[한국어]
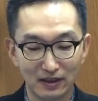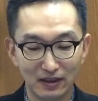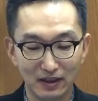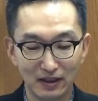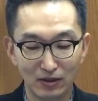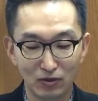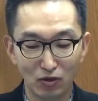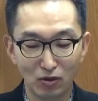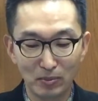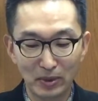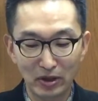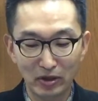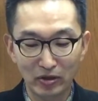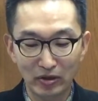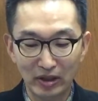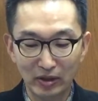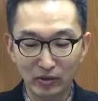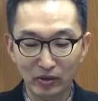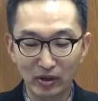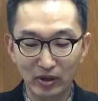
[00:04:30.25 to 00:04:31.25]
로마연
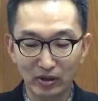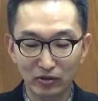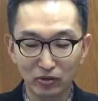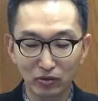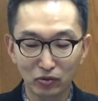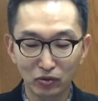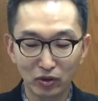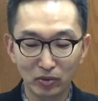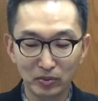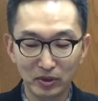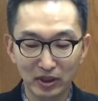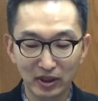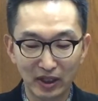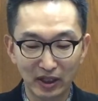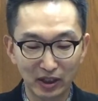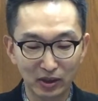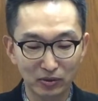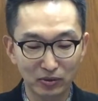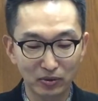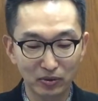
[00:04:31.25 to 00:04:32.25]
학교의
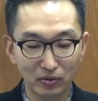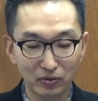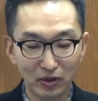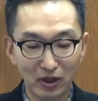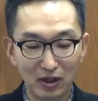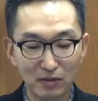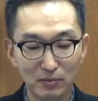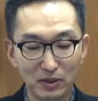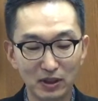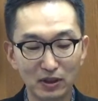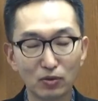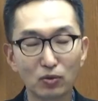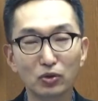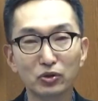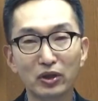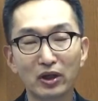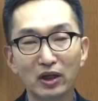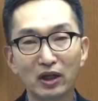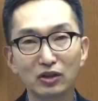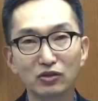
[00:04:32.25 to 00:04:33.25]
성도님들에게도 삶이
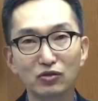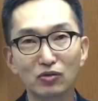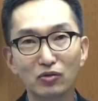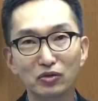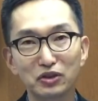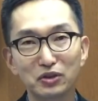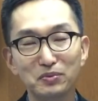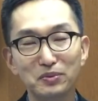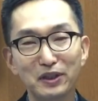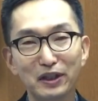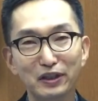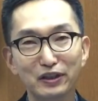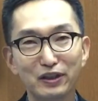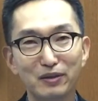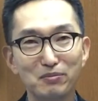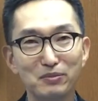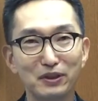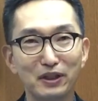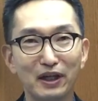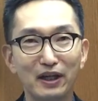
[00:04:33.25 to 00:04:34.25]
고단할 줄로 짐작이
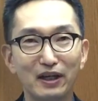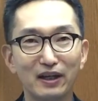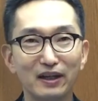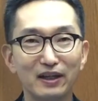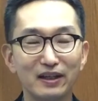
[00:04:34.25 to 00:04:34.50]
됩니다.